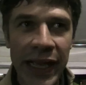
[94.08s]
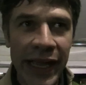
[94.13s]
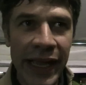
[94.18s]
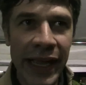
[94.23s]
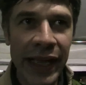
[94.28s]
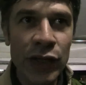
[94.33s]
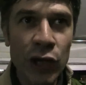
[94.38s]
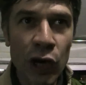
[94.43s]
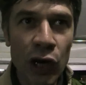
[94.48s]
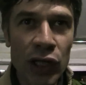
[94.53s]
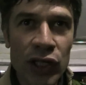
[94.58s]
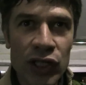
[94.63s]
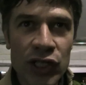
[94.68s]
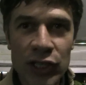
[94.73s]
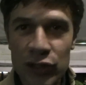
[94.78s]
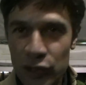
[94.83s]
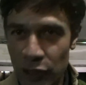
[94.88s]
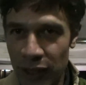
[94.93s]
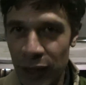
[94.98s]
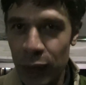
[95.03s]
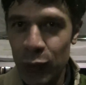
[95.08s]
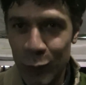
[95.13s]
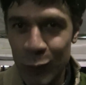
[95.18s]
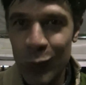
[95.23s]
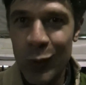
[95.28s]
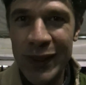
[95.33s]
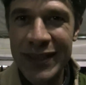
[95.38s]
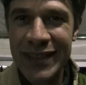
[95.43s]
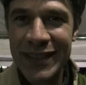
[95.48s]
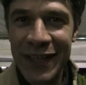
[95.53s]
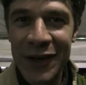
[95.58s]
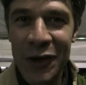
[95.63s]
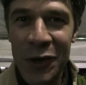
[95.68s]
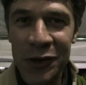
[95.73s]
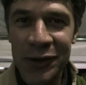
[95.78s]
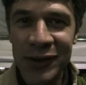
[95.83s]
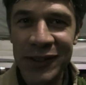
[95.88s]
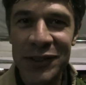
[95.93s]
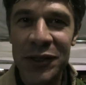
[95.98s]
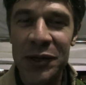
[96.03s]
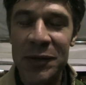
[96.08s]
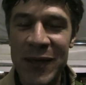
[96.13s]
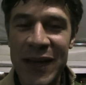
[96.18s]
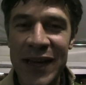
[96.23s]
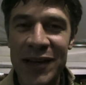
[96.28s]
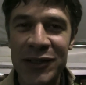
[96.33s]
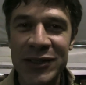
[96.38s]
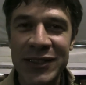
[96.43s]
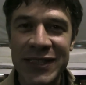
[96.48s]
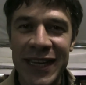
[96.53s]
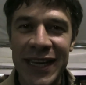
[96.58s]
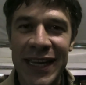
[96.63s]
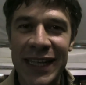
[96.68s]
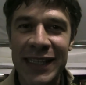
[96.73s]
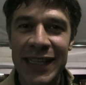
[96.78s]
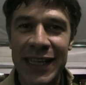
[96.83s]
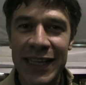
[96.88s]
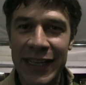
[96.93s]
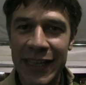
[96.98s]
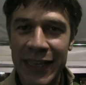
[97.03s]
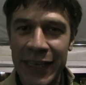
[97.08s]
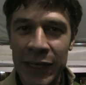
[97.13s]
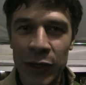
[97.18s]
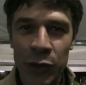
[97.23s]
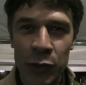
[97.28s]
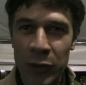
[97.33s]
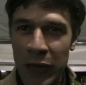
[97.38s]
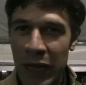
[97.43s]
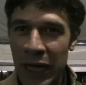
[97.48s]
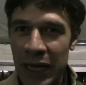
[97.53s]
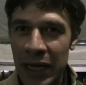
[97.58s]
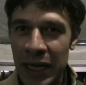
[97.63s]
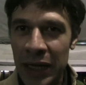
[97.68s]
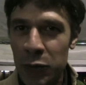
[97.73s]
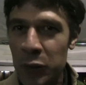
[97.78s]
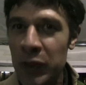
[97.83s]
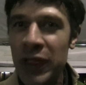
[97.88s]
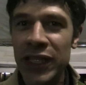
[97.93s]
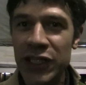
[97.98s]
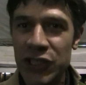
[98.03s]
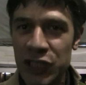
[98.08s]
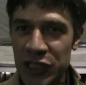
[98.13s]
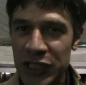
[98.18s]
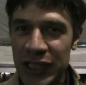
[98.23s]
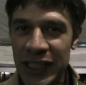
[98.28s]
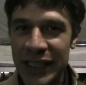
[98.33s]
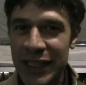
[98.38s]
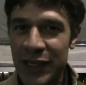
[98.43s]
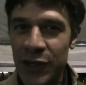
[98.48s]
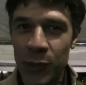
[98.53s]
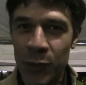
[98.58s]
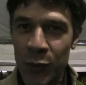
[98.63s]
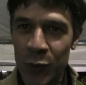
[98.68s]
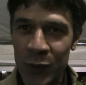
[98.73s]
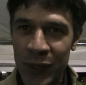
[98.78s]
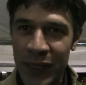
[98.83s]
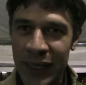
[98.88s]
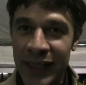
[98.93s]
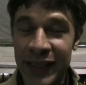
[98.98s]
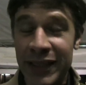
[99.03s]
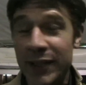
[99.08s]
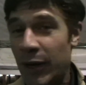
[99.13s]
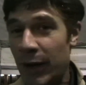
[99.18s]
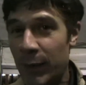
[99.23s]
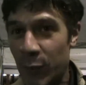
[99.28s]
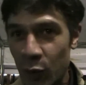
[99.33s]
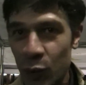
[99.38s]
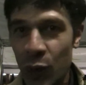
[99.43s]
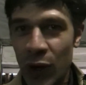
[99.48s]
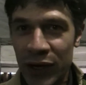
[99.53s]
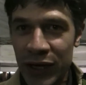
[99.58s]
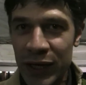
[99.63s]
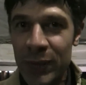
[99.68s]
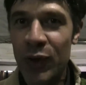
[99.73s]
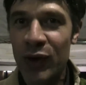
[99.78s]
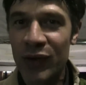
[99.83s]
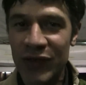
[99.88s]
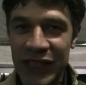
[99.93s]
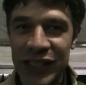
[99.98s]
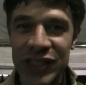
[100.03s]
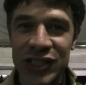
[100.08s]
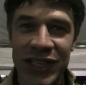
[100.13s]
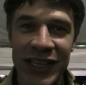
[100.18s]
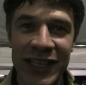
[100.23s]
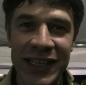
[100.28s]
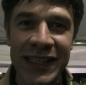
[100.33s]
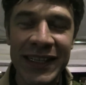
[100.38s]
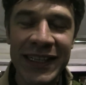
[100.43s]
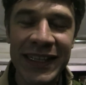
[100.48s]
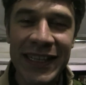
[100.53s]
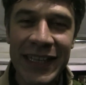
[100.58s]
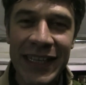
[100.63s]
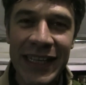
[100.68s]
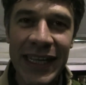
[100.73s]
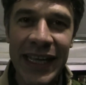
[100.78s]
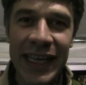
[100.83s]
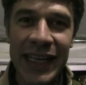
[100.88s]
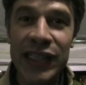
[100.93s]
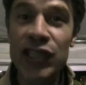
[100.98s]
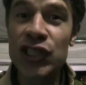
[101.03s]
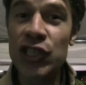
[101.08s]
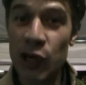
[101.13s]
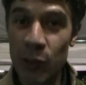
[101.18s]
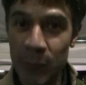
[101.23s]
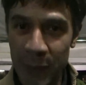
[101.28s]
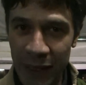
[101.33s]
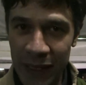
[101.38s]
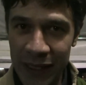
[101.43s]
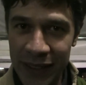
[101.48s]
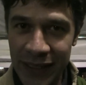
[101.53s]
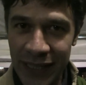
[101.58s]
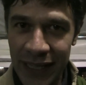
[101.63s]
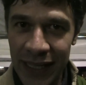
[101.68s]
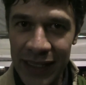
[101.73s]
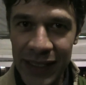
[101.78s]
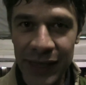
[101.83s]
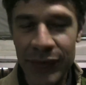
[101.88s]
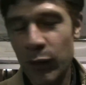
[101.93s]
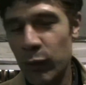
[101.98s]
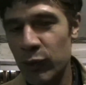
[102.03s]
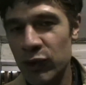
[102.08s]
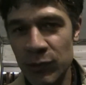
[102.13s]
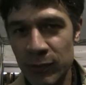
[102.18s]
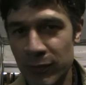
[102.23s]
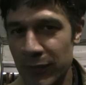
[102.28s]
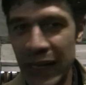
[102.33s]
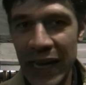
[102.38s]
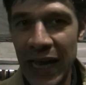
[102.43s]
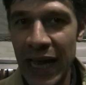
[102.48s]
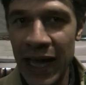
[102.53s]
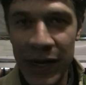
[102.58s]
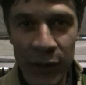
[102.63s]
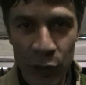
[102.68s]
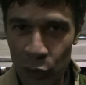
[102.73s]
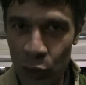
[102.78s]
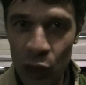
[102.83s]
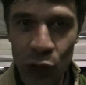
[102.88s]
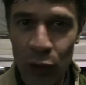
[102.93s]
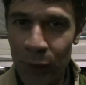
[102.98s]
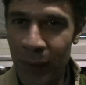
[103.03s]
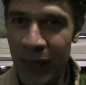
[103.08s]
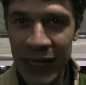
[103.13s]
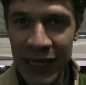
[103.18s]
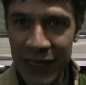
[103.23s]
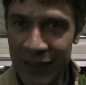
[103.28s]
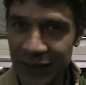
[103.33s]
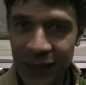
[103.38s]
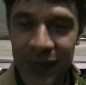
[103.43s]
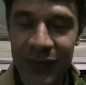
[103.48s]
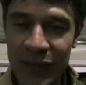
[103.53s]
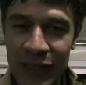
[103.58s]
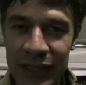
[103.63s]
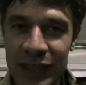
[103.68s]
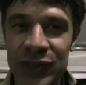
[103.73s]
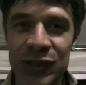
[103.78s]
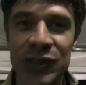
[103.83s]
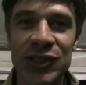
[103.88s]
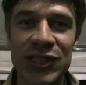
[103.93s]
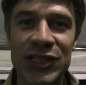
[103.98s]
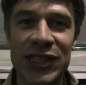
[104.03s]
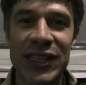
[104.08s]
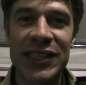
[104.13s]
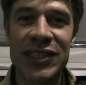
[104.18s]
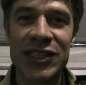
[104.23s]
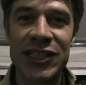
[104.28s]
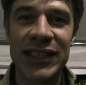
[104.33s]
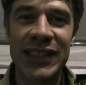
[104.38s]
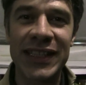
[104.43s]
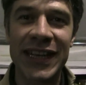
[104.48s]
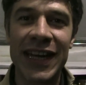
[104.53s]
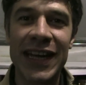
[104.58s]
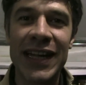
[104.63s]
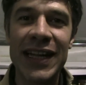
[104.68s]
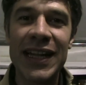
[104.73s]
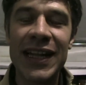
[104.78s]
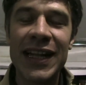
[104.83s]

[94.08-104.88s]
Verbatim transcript: e ad oggi, cioè questa notte, dormiranno in strada in una quindicina di comuni, di capoluoghi di provincia eh, in giro per l'Italia, Milano, Roma, Treviso, eccetera, eccetera.